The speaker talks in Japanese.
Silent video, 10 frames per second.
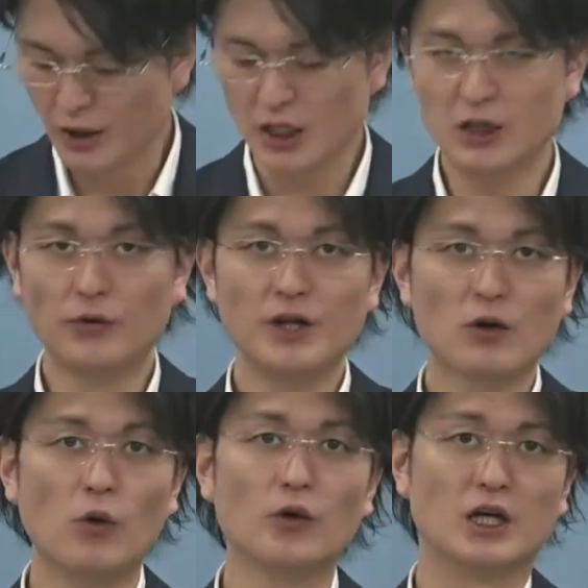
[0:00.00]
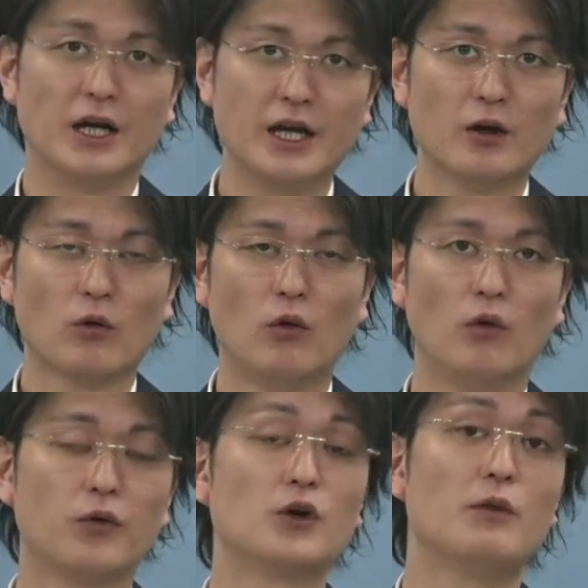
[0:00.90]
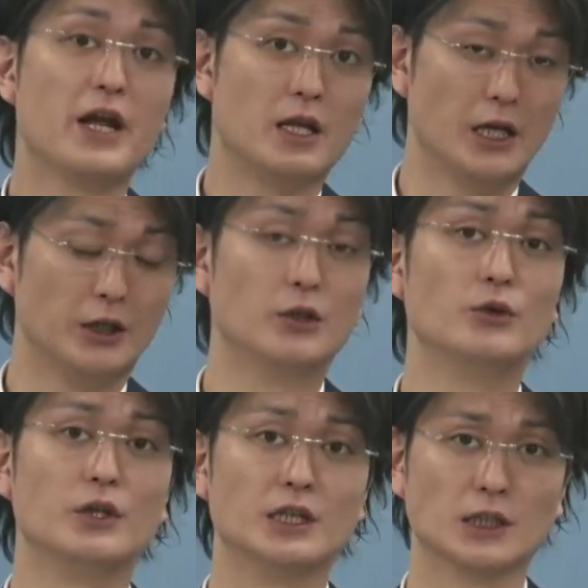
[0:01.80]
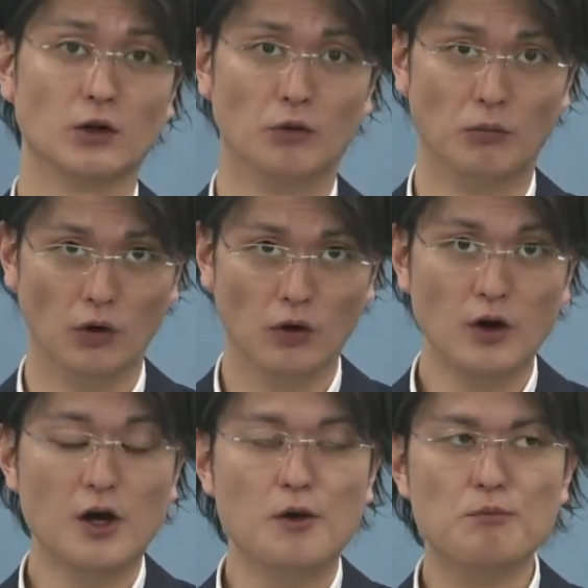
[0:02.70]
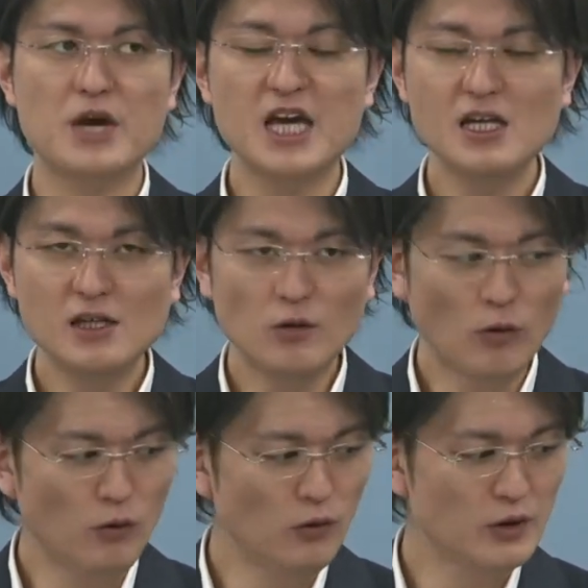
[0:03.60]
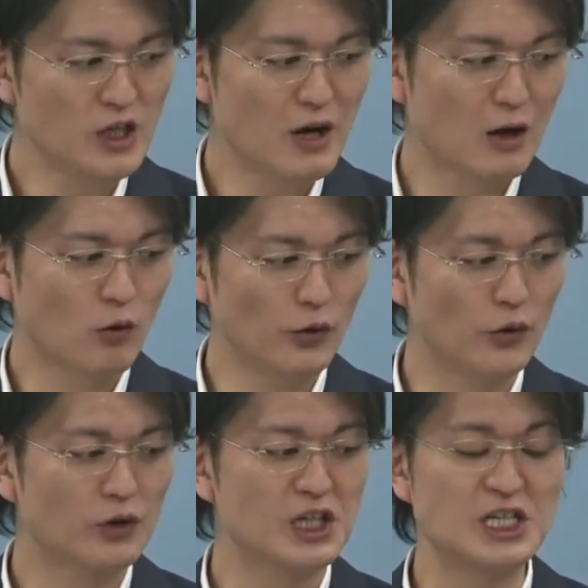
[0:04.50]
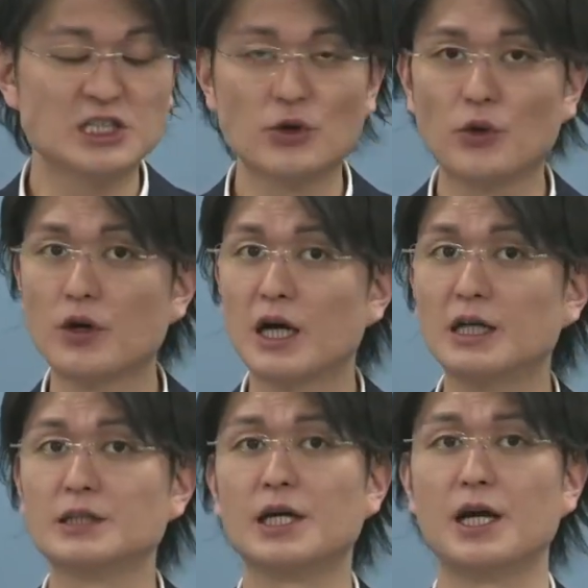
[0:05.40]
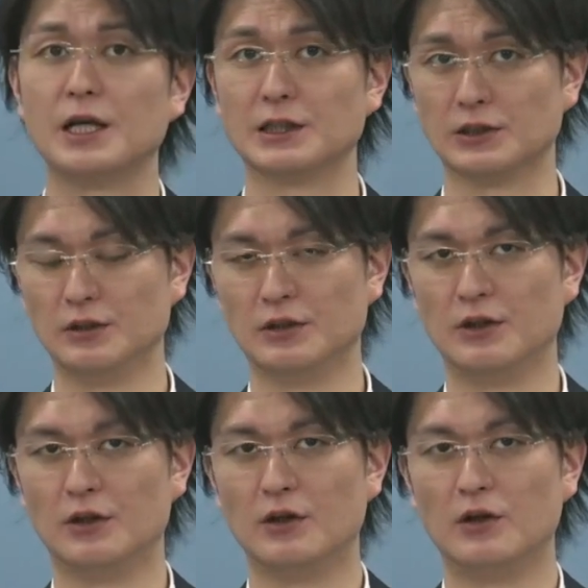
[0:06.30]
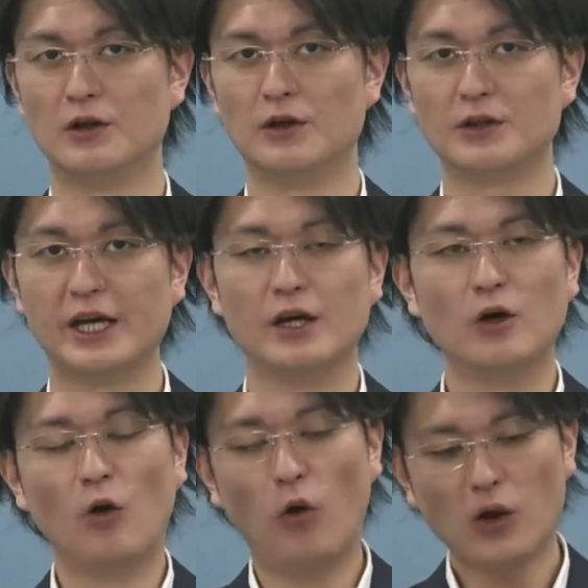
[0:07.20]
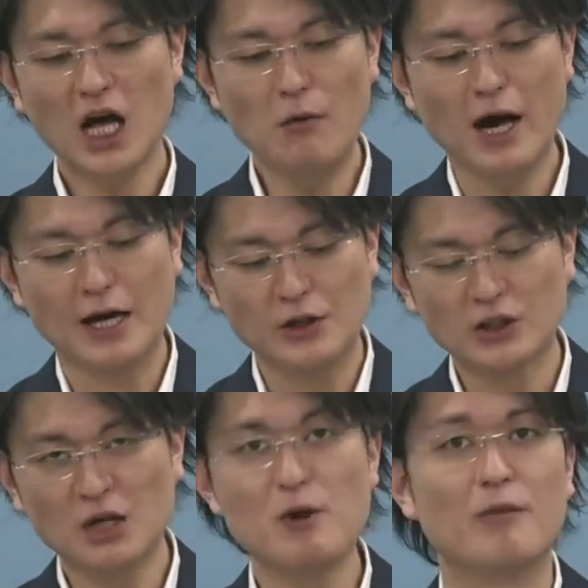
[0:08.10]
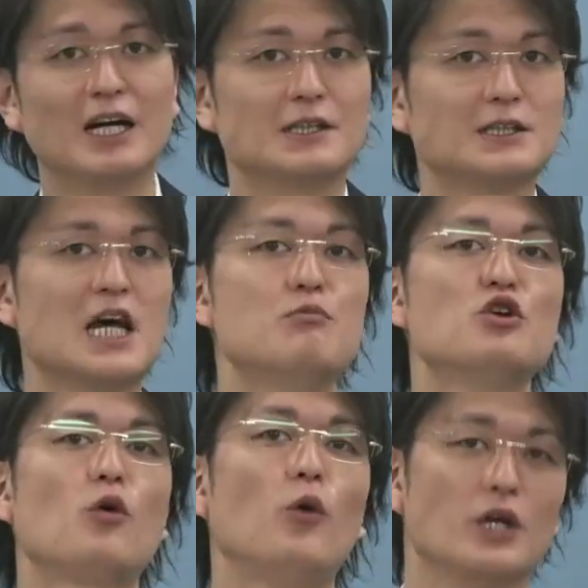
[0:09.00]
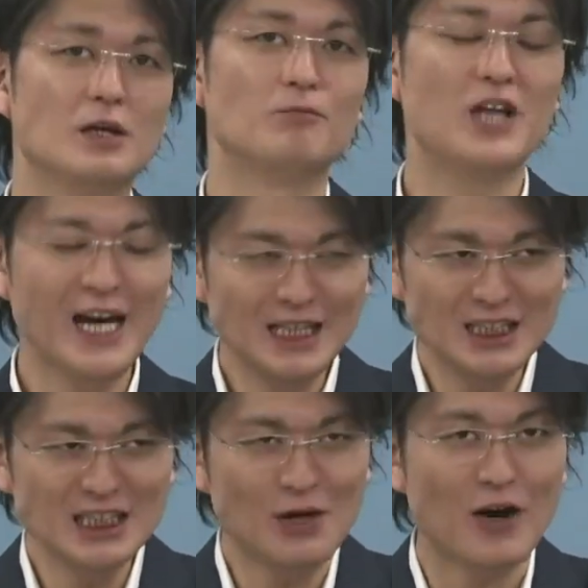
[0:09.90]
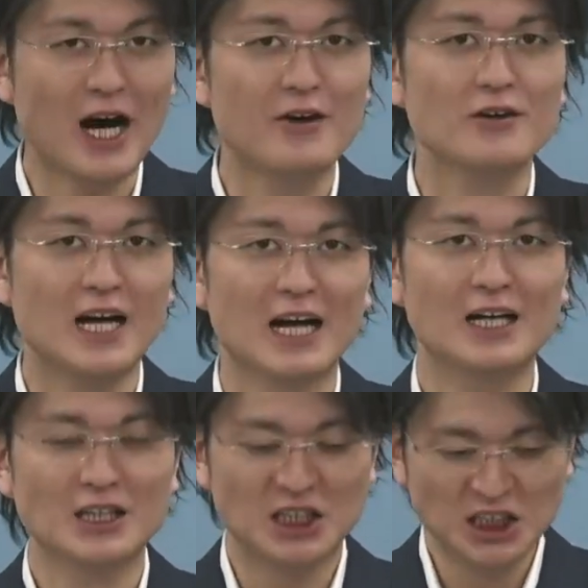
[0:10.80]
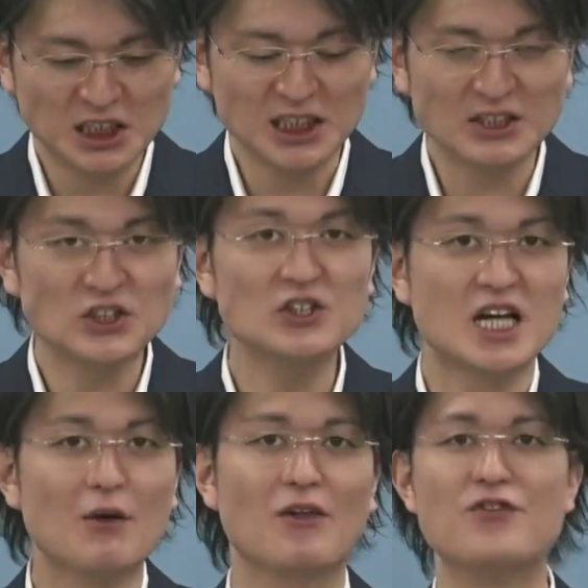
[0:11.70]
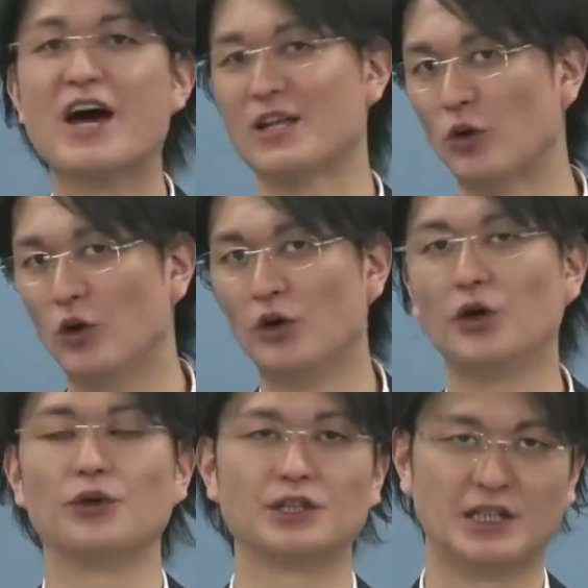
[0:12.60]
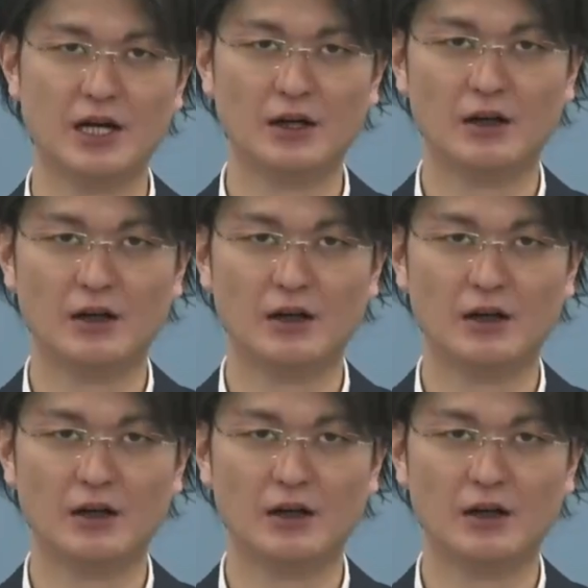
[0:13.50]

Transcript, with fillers: いろんな講義がね、こう含まれているんですけども、メイン講義はこの基礎録完成編です。で、他は言ってみればサブ講義。大事ではあるが知識追加はないということですね。